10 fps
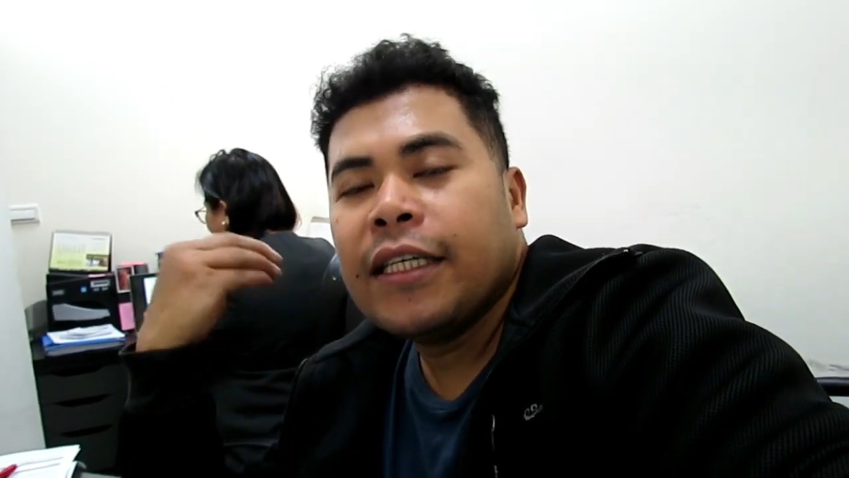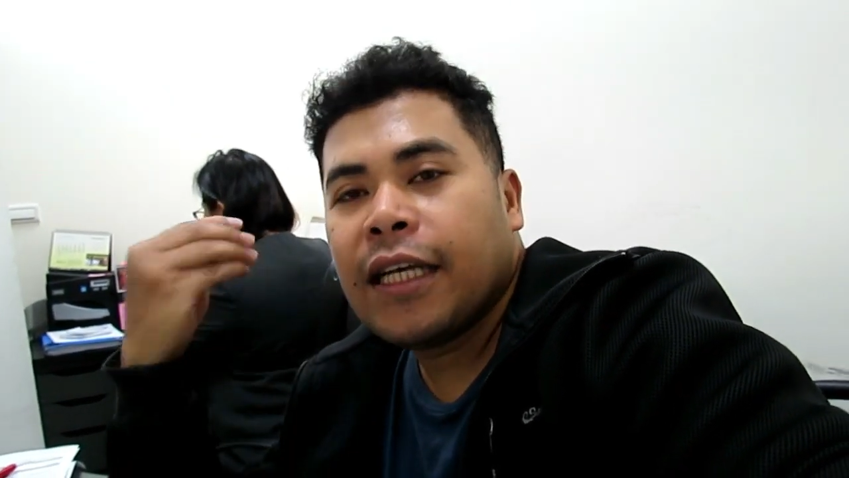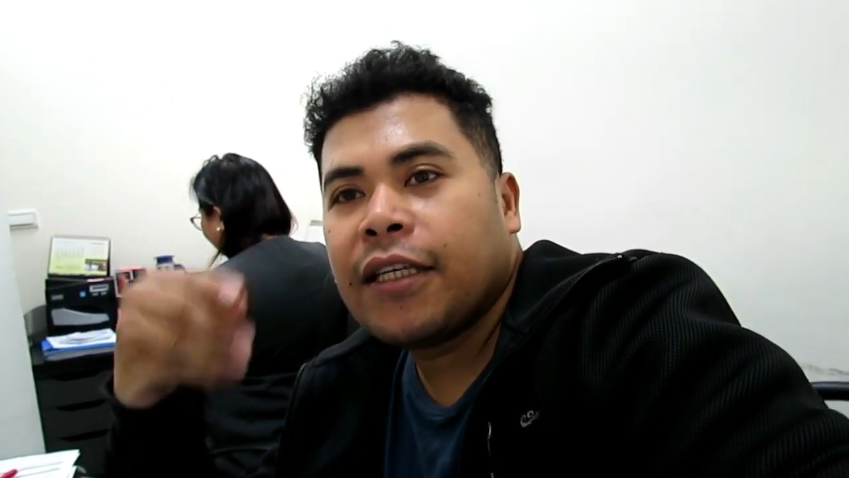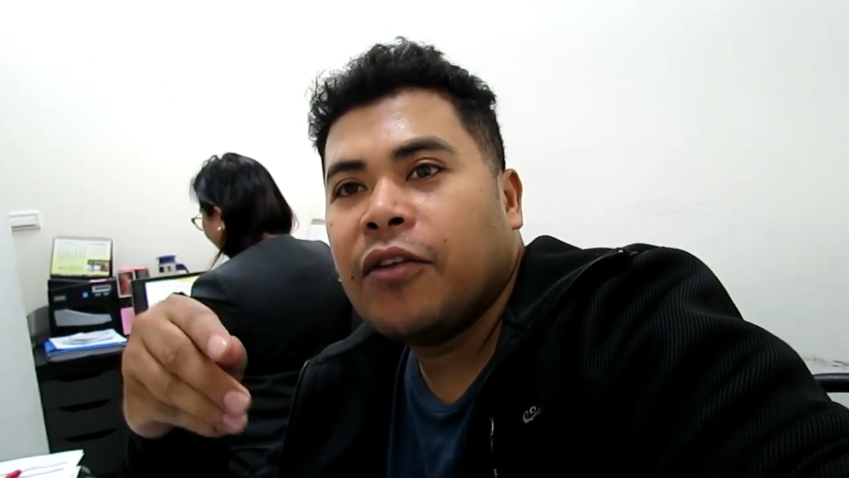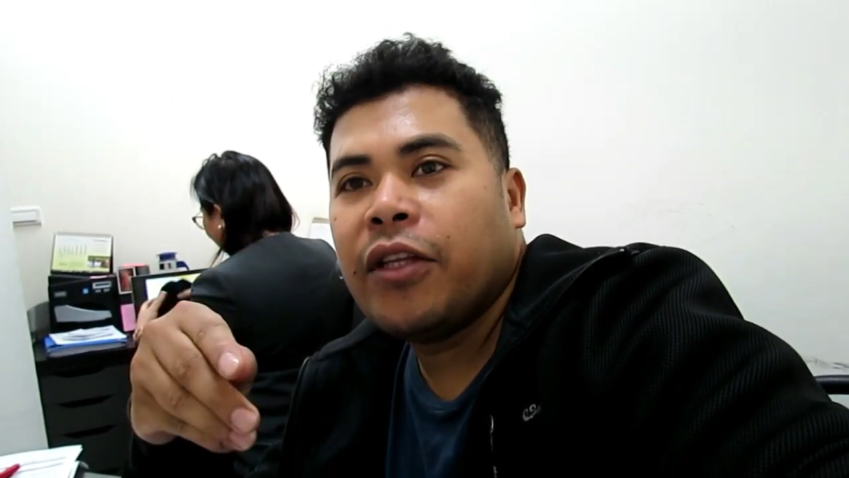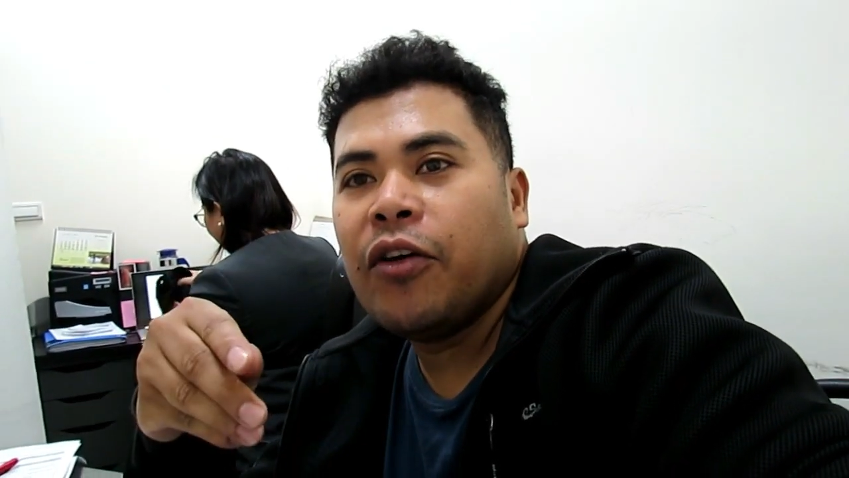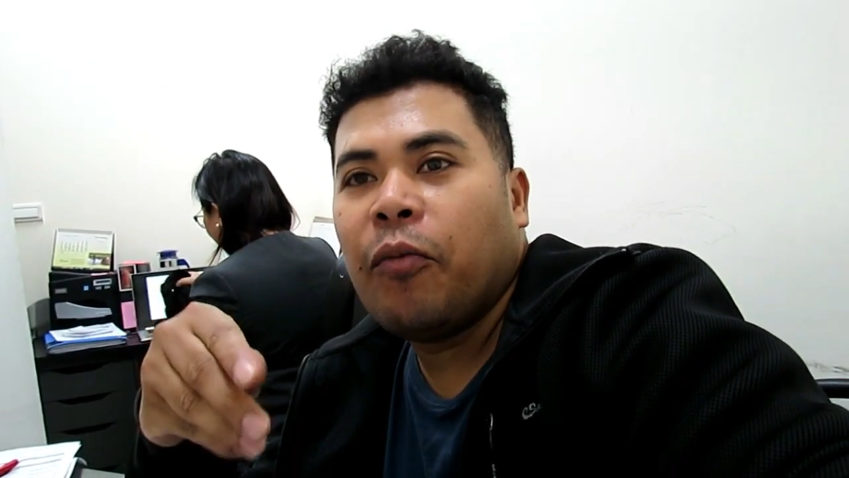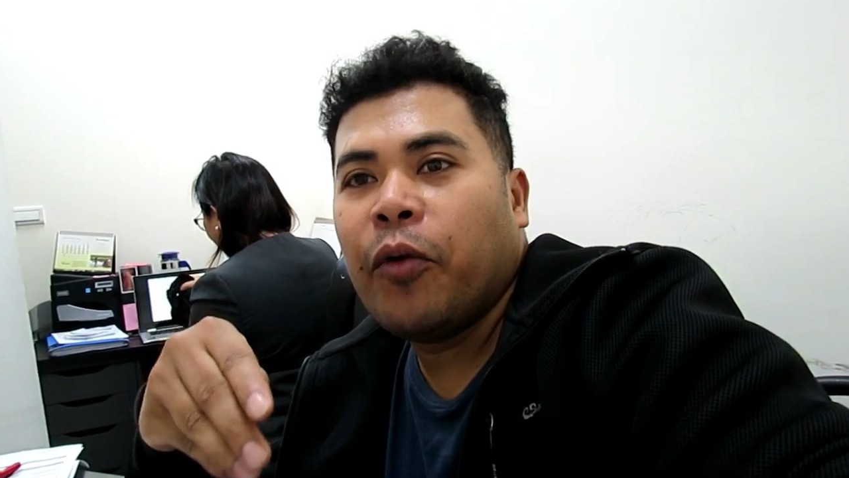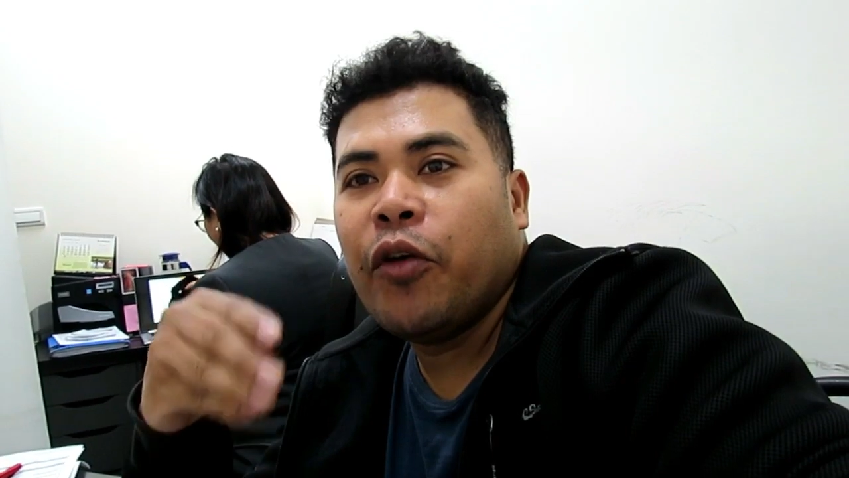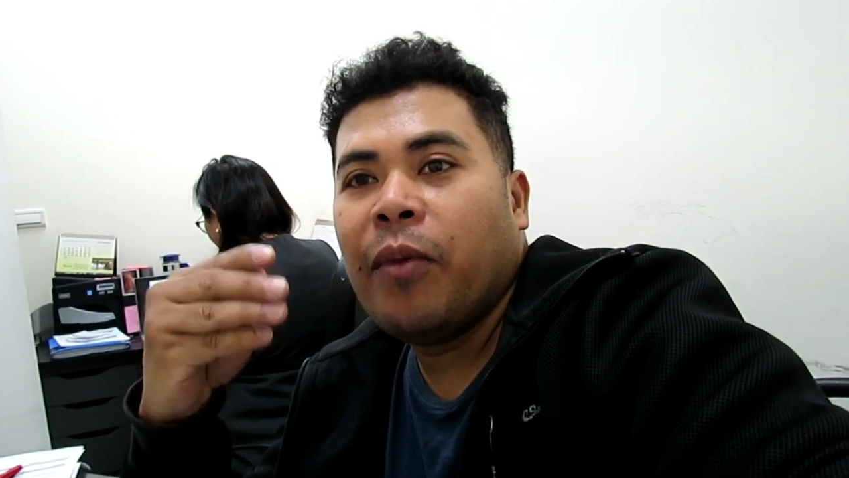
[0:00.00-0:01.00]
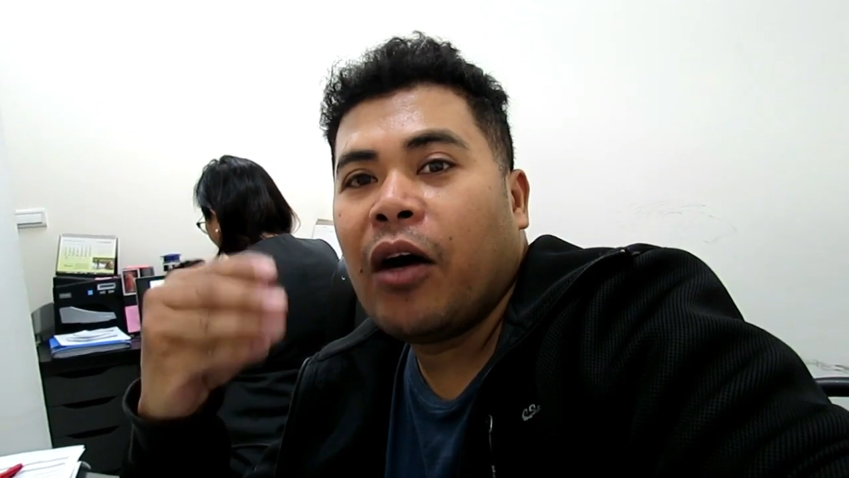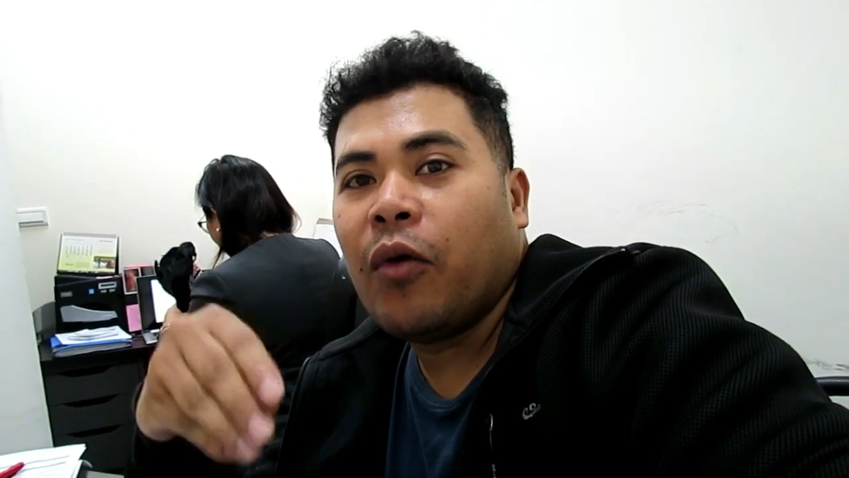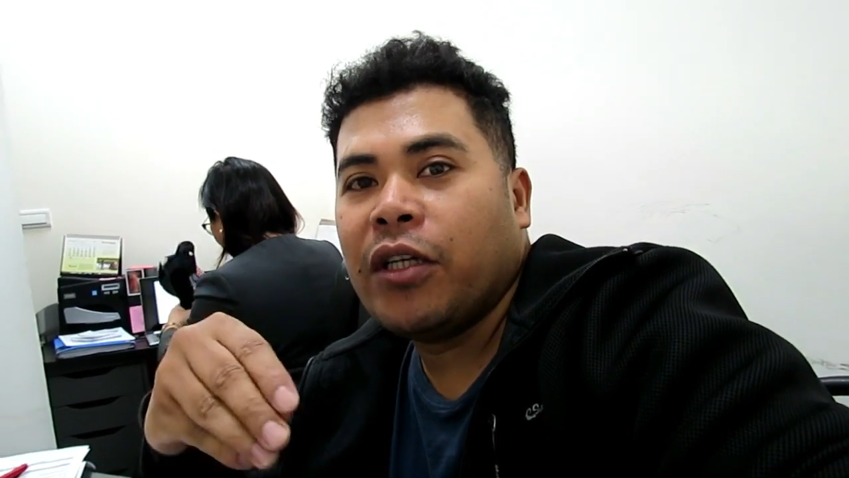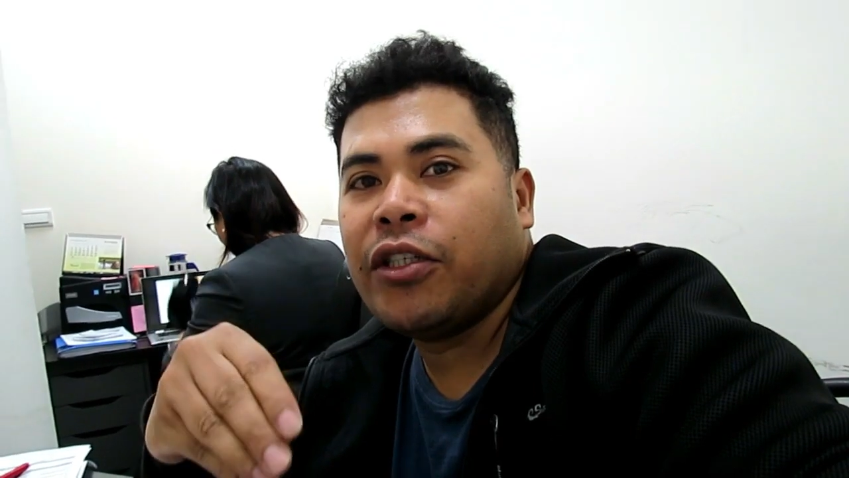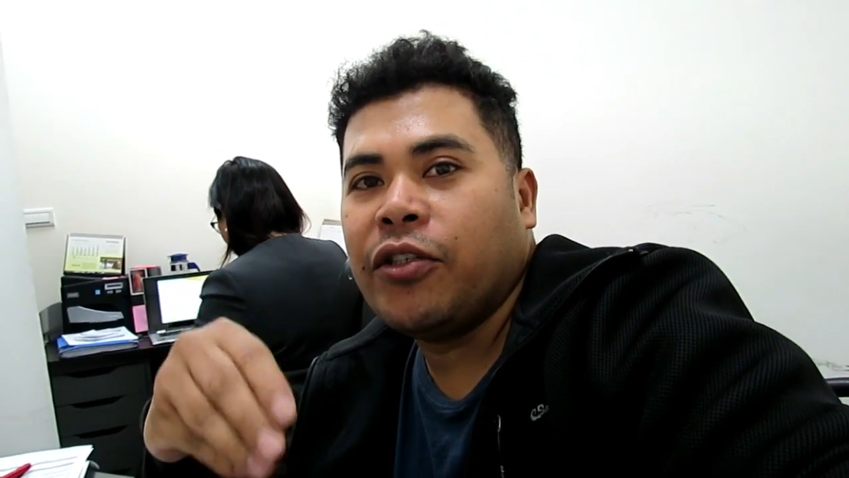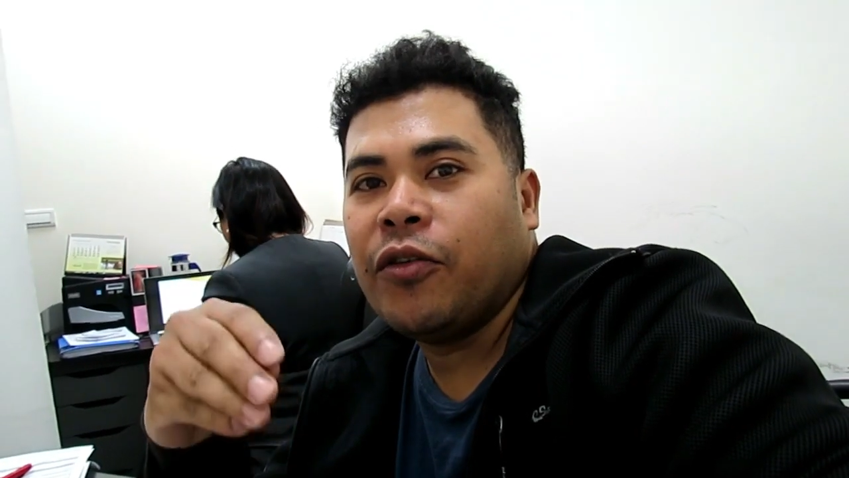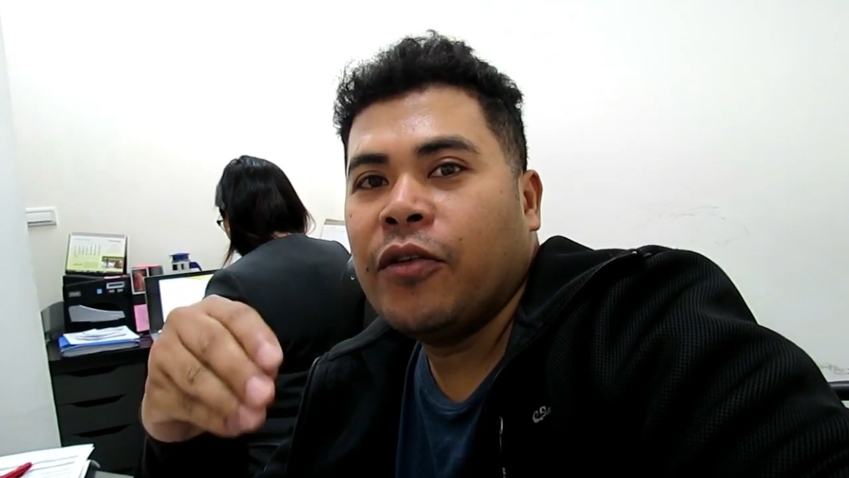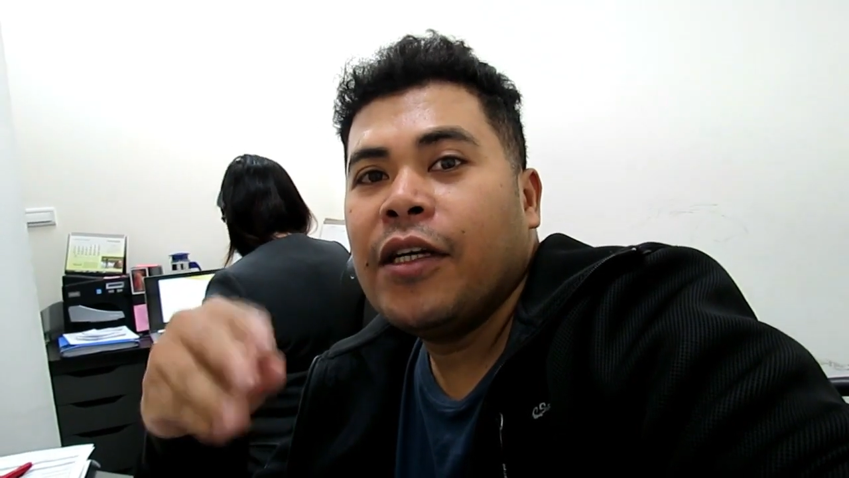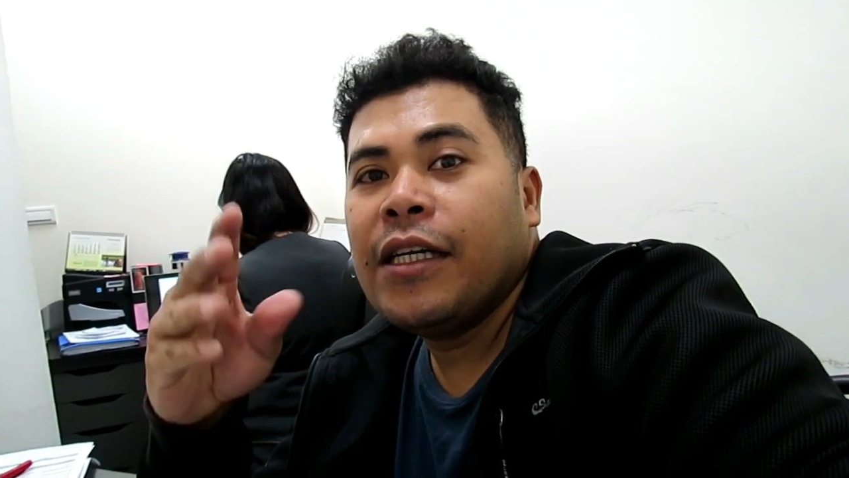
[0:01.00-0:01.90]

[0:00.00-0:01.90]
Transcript: sasagutin ko po yung mga question nyo